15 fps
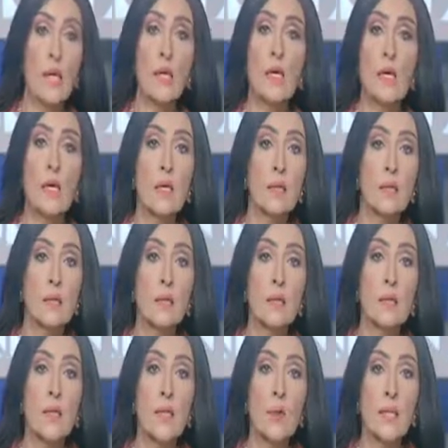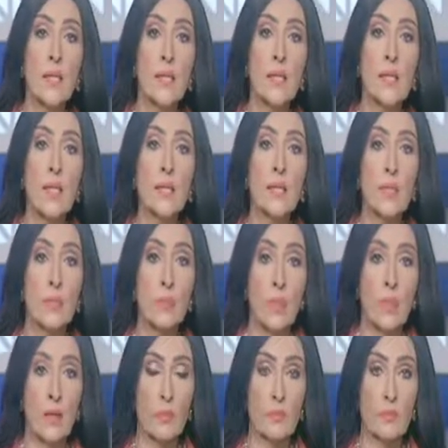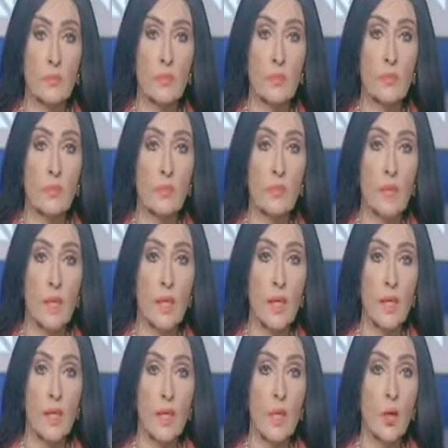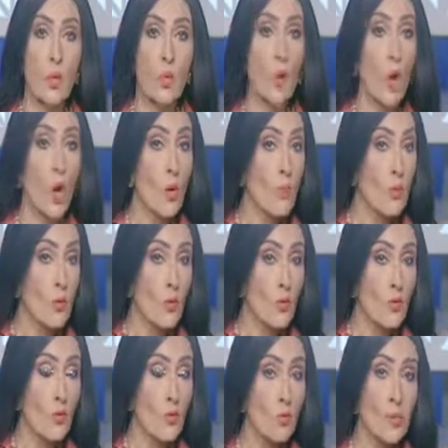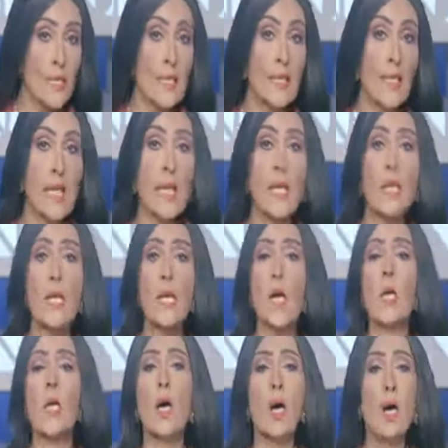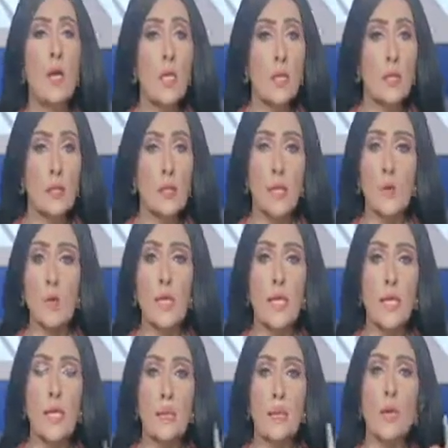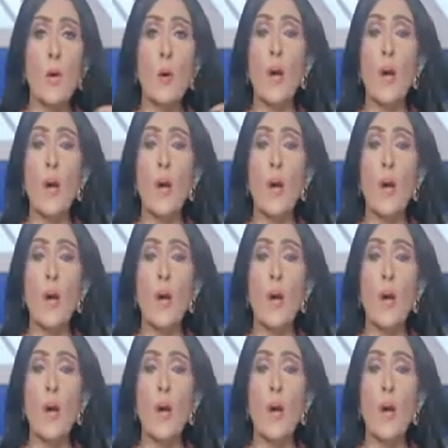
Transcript: علاقات دوليه كبيره وعمره من خلال هذه العلاقات الدوليه الكبيره